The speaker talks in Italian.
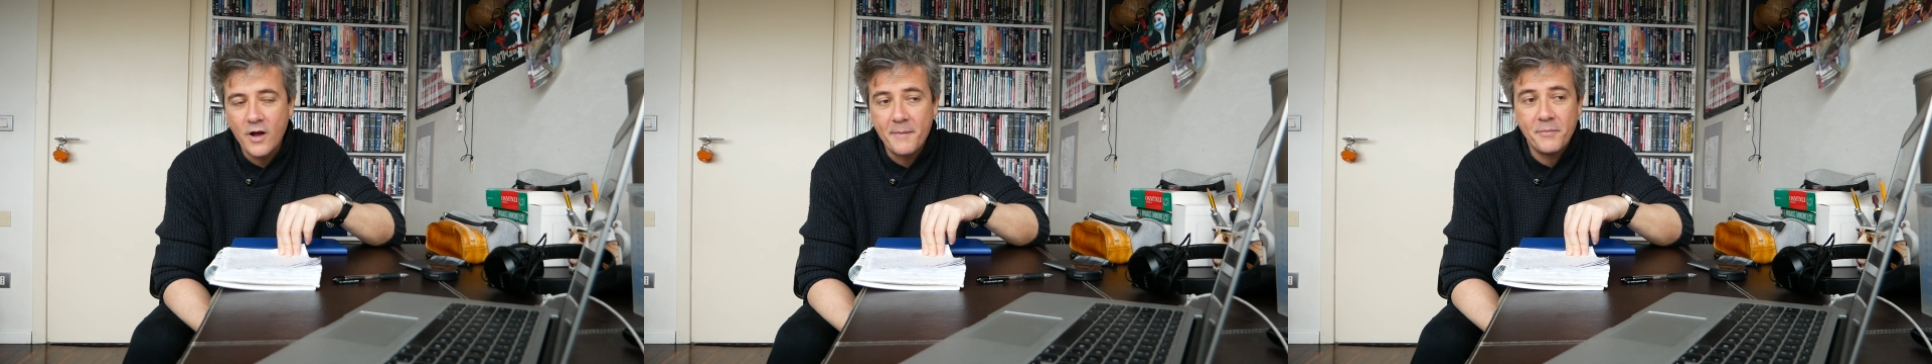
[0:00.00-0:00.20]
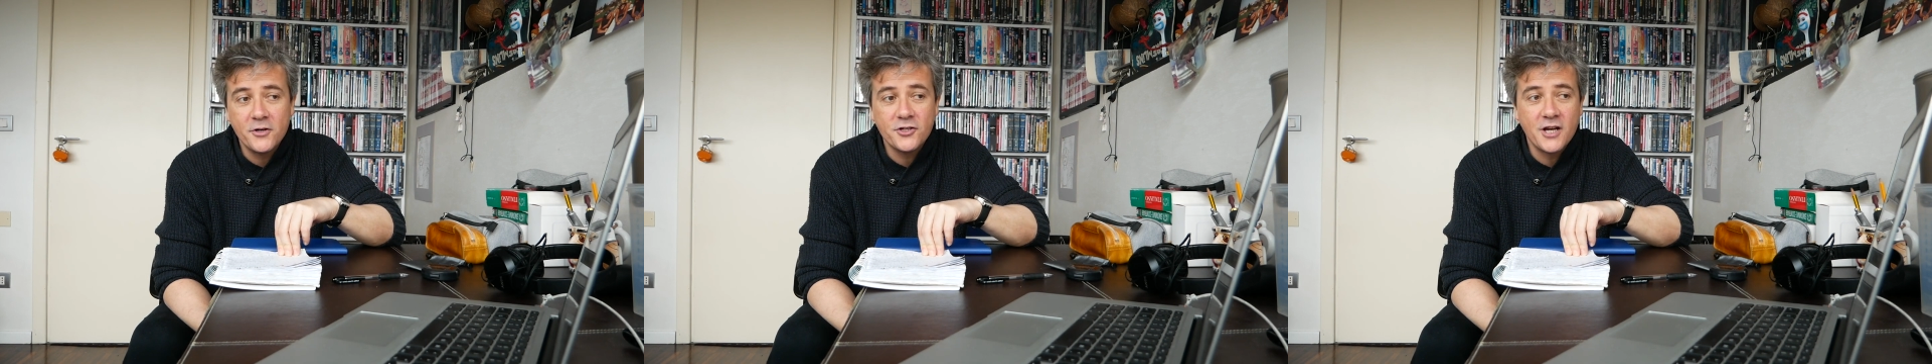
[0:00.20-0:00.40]

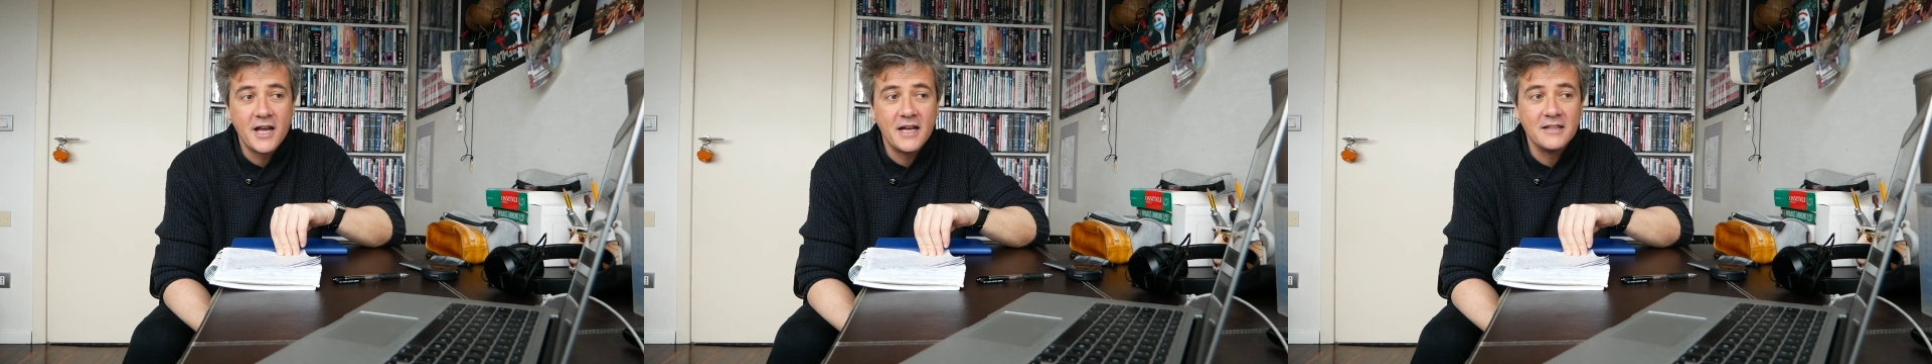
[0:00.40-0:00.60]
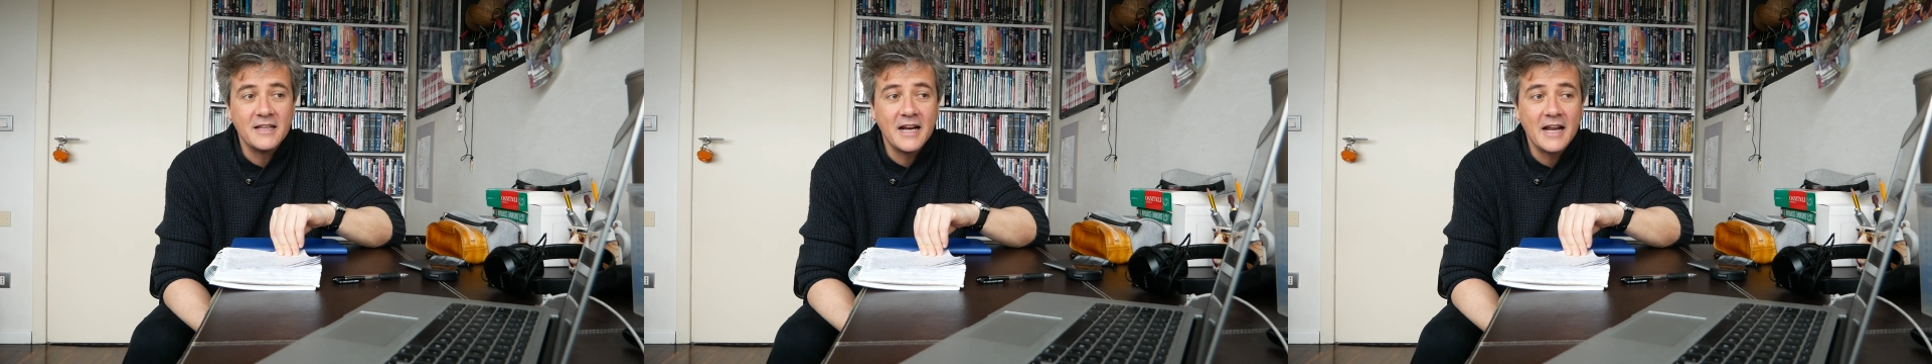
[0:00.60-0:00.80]
e poi c'è
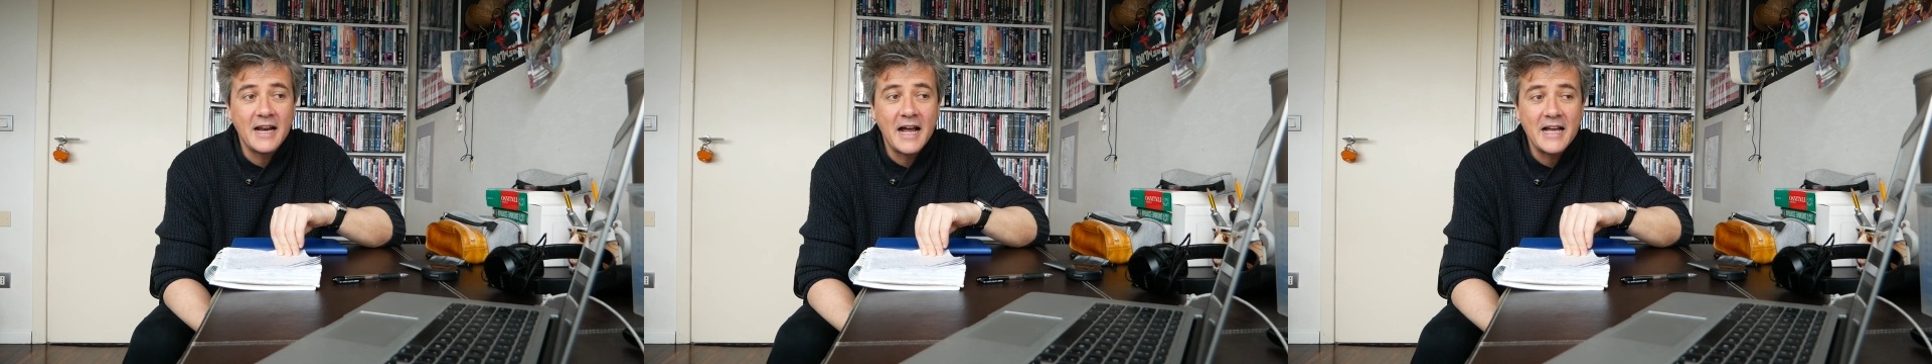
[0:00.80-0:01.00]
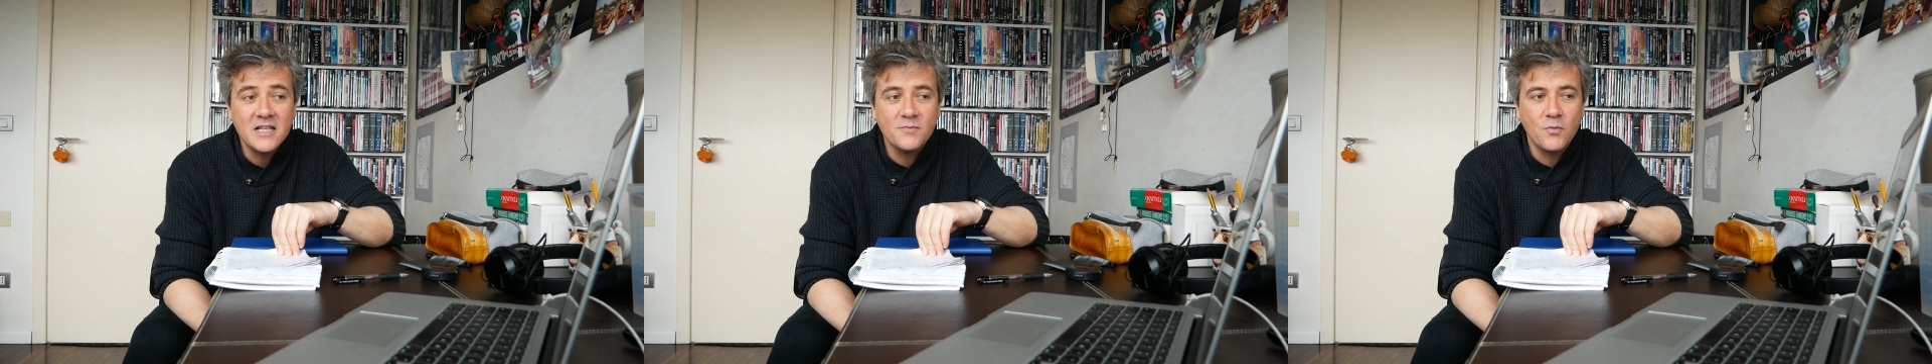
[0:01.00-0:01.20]

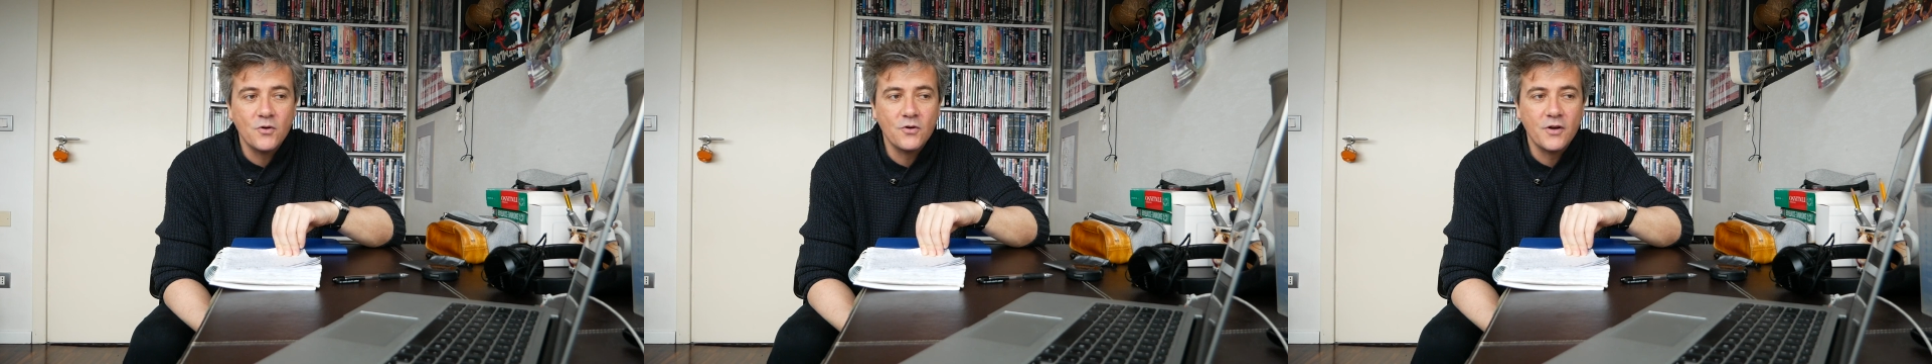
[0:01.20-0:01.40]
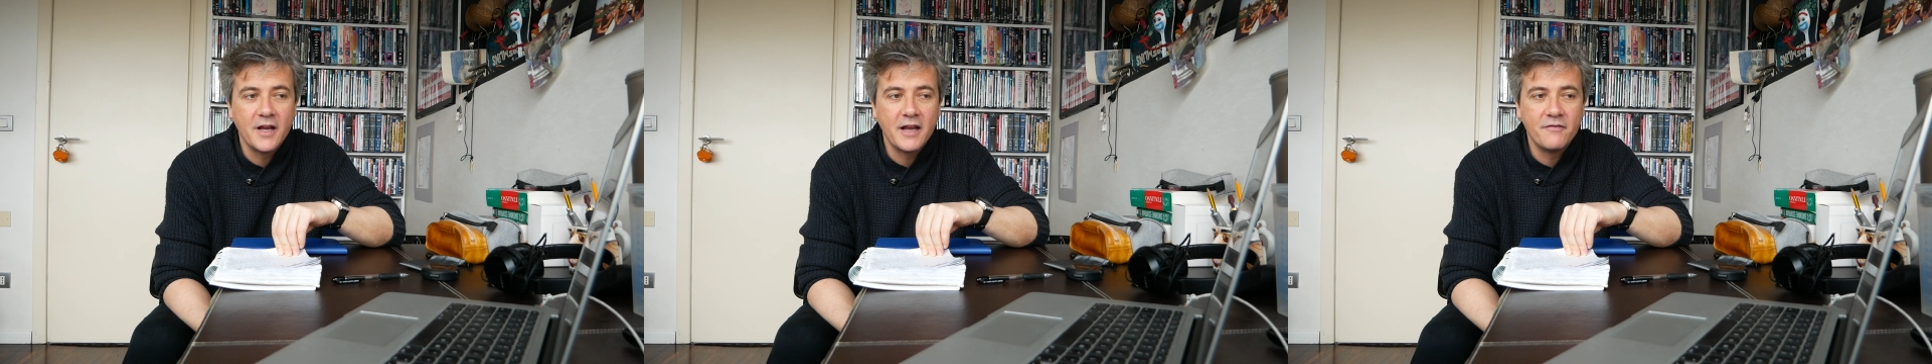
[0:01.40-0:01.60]
Andrea
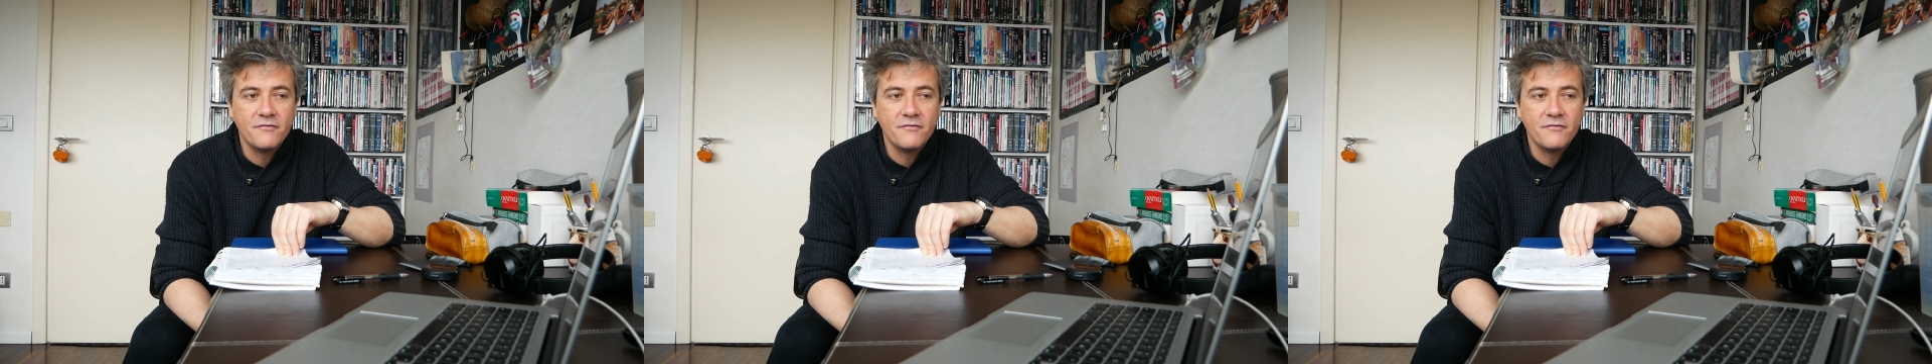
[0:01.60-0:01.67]
Riceboro che